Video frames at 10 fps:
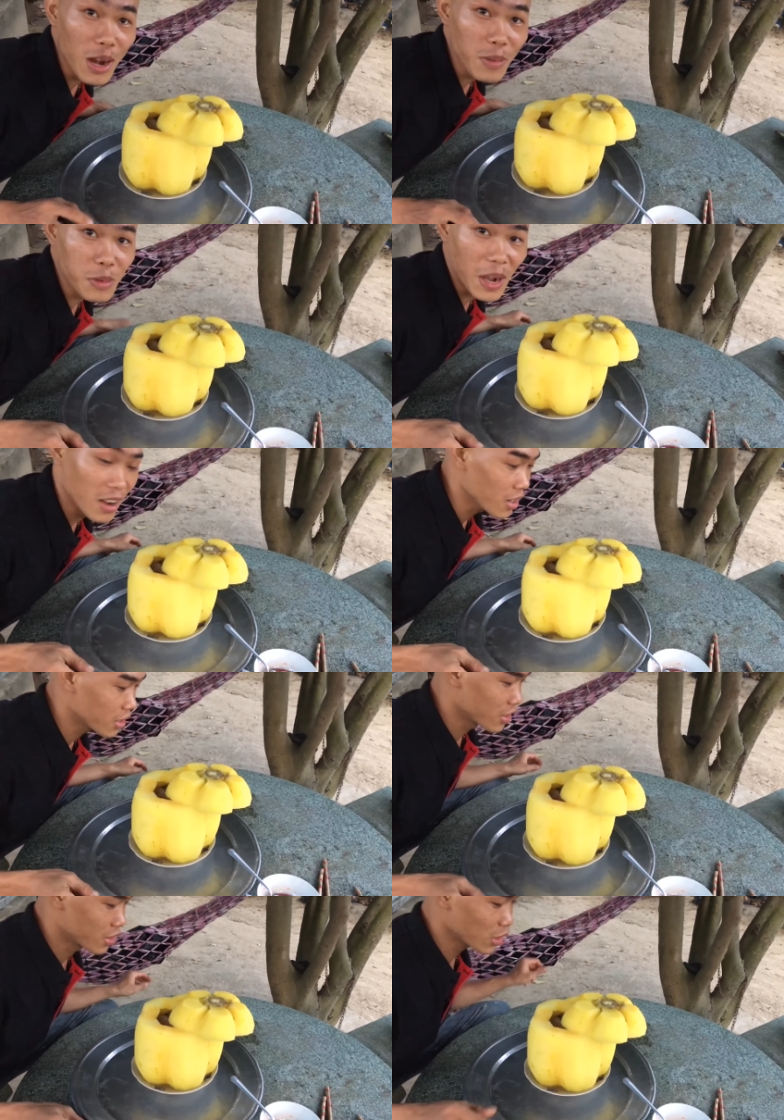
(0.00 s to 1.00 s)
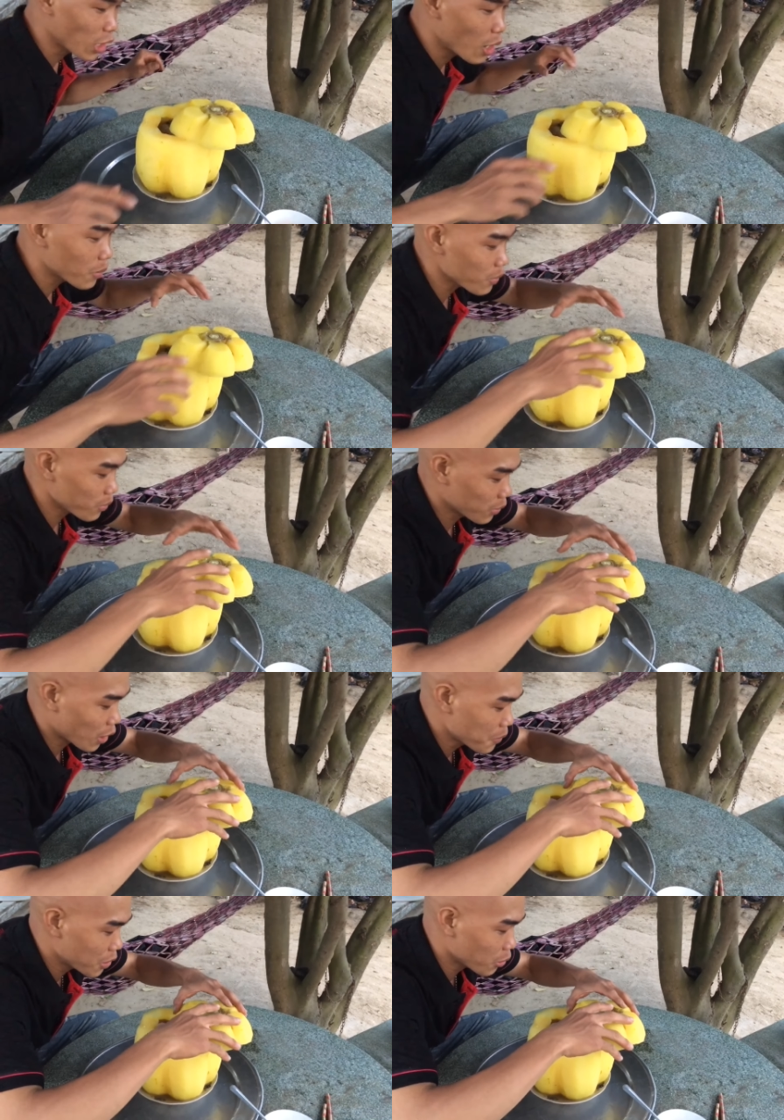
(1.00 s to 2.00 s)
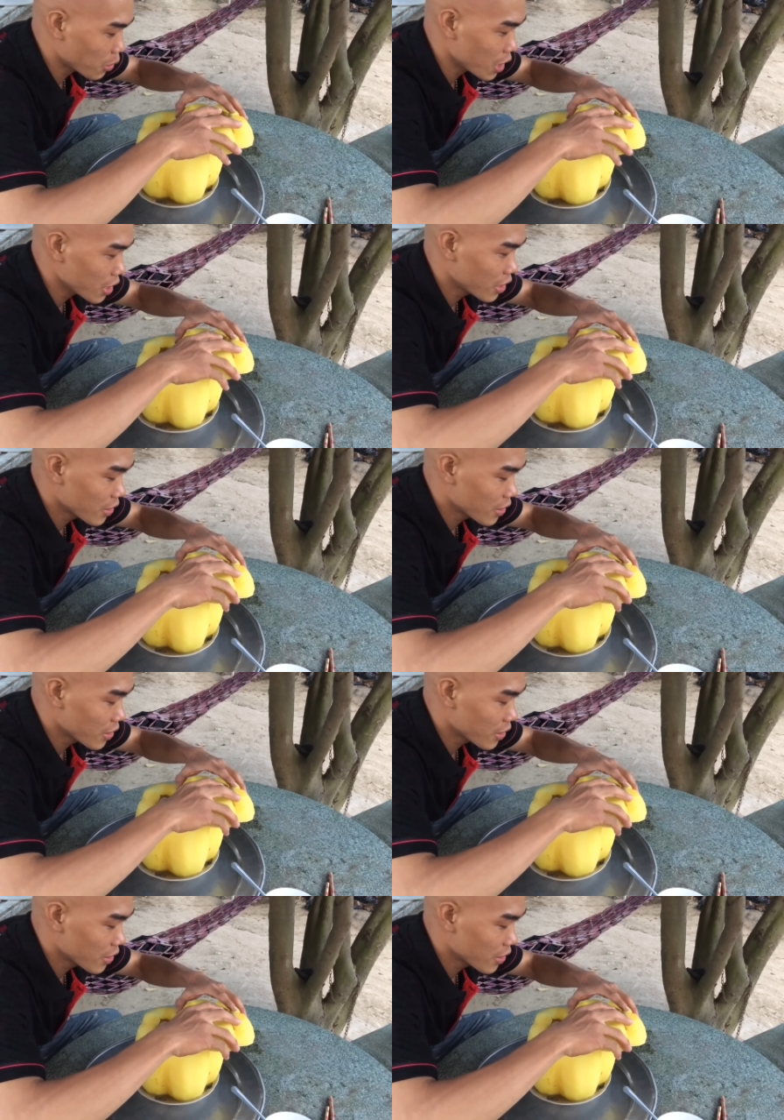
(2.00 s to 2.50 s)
quế lắm mấy bạn ơi nó thơm lắm thơm mùi lá quế